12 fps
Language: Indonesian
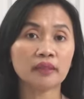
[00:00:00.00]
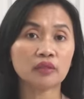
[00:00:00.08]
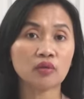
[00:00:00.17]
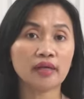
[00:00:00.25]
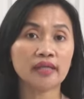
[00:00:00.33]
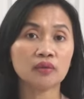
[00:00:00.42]

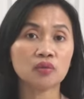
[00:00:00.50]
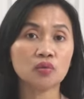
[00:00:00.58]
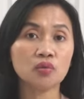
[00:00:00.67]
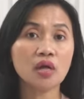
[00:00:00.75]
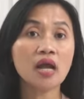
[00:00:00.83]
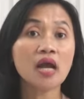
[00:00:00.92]
orang
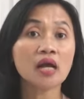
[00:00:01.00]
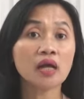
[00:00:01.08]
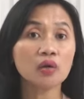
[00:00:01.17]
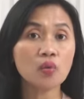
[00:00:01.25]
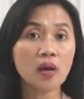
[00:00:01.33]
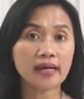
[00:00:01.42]
itu
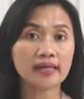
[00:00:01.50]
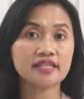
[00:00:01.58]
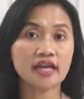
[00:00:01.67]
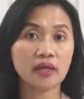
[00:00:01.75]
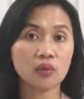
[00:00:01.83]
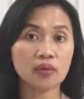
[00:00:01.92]
keluar
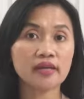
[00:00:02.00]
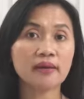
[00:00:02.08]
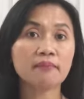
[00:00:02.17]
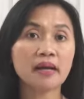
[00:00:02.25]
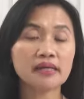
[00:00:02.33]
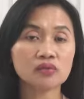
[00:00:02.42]
jalur
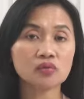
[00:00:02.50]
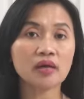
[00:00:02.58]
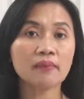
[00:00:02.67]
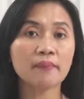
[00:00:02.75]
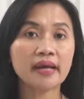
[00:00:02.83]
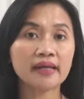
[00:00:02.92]
dan masuk
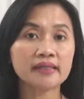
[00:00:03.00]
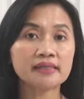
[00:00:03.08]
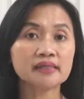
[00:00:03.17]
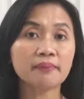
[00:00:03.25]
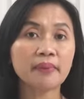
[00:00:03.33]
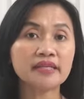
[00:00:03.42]
ke parit
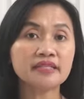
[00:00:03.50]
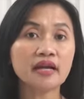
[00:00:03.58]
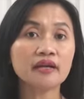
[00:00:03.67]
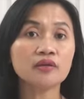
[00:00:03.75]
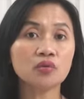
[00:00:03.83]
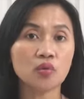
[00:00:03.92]

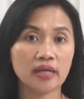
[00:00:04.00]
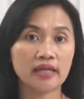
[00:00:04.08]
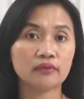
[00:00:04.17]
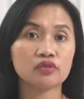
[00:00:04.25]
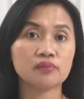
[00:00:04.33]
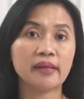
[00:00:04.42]
sepanjang
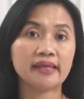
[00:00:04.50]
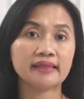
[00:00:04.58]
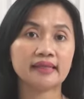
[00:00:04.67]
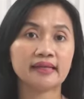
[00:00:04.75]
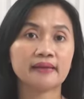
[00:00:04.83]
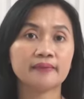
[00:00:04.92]
200
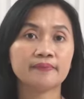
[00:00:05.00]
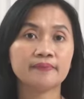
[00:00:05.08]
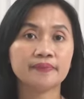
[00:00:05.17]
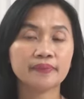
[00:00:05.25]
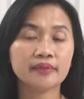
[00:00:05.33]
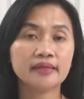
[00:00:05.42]
meter.
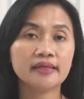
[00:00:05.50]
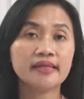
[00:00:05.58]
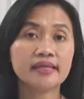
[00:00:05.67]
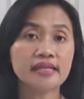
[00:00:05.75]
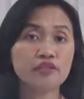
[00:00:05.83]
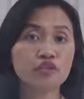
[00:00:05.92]

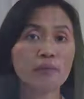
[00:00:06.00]
Ia juga